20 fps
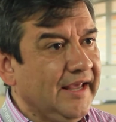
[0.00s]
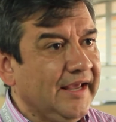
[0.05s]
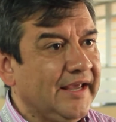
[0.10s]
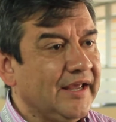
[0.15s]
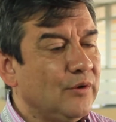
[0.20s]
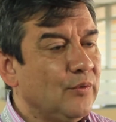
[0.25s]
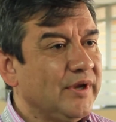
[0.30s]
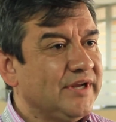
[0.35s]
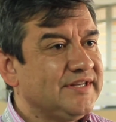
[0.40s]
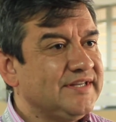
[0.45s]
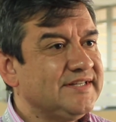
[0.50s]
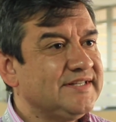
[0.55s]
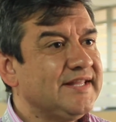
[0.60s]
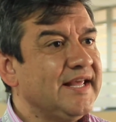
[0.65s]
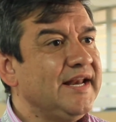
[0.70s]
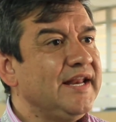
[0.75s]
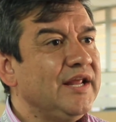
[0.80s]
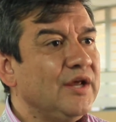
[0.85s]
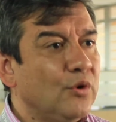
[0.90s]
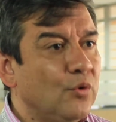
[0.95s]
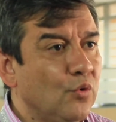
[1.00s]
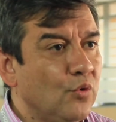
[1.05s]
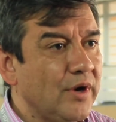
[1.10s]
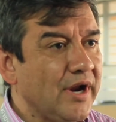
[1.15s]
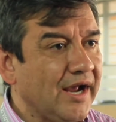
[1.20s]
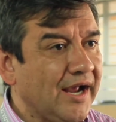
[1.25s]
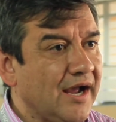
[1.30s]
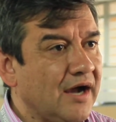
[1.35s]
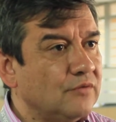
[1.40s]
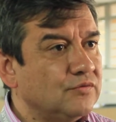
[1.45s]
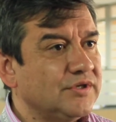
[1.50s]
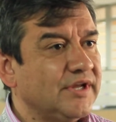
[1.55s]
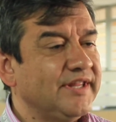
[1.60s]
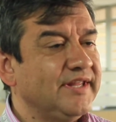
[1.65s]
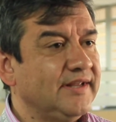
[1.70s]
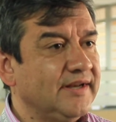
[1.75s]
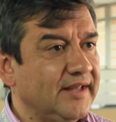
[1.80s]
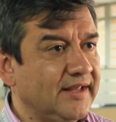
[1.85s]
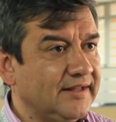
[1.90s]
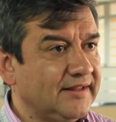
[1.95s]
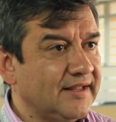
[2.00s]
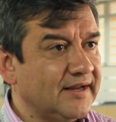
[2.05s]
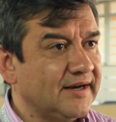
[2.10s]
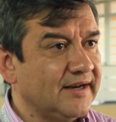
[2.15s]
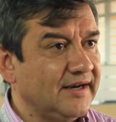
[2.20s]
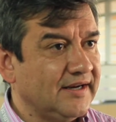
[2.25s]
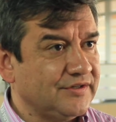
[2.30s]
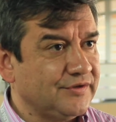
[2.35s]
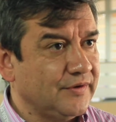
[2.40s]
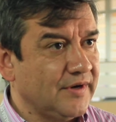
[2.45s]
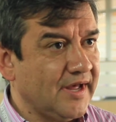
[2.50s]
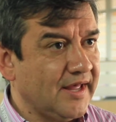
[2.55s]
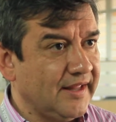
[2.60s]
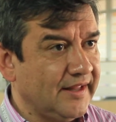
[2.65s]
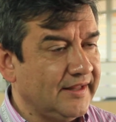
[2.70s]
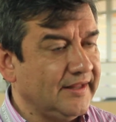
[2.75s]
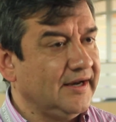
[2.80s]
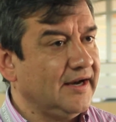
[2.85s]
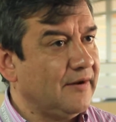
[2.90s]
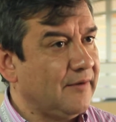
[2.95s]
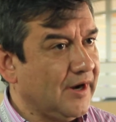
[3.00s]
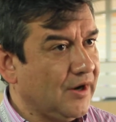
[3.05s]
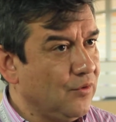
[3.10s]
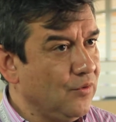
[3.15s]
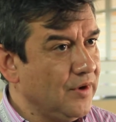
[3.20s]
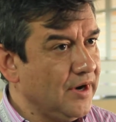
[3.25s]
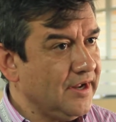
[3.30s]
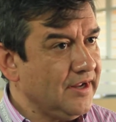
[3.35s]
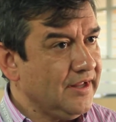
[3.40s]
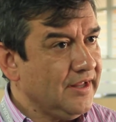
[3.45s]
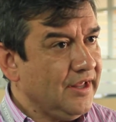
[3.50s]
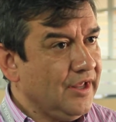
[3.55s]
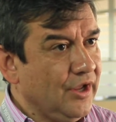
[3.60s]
que no existe ninguna causa directa relacionada de la vacuna